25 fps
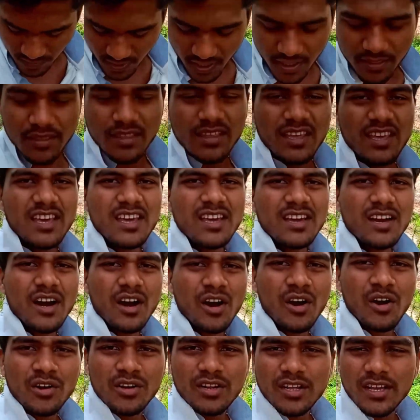फ्रेंड्स ये
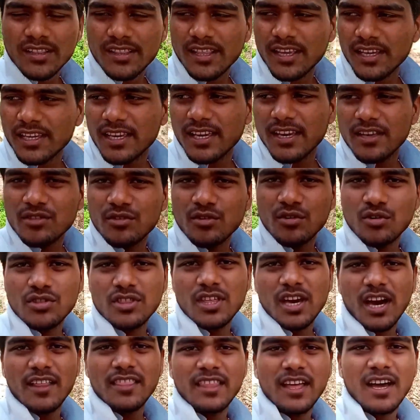और ये देखिए जो
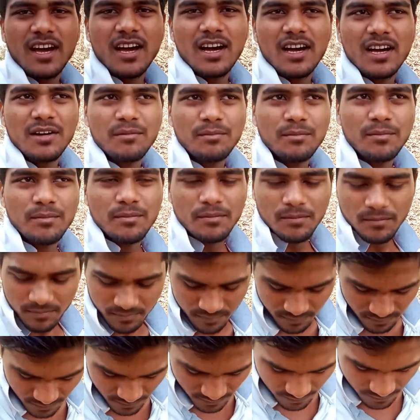ज़्यादा
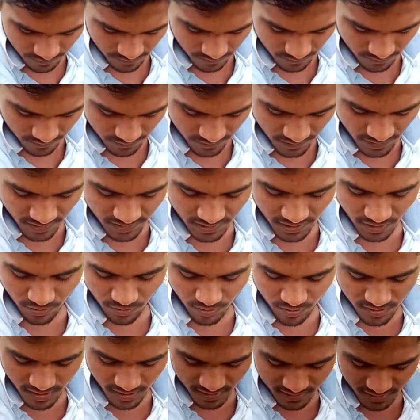दिन के
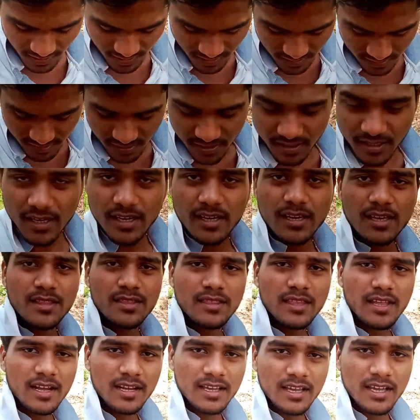हो जाते हैं देखिए किस
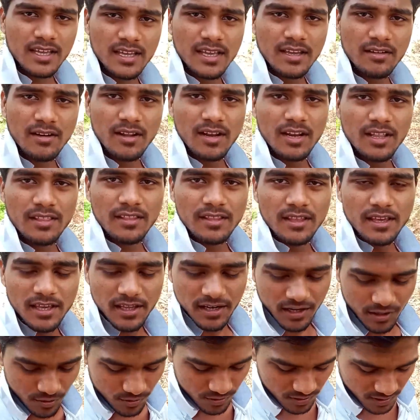तरह के ये वाले
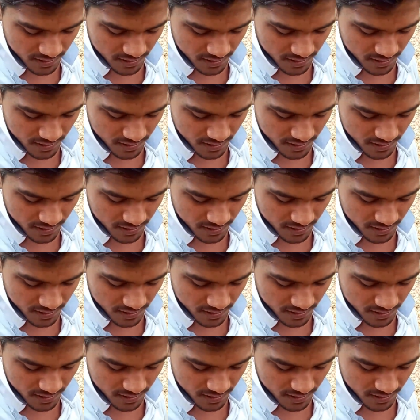खीरा हो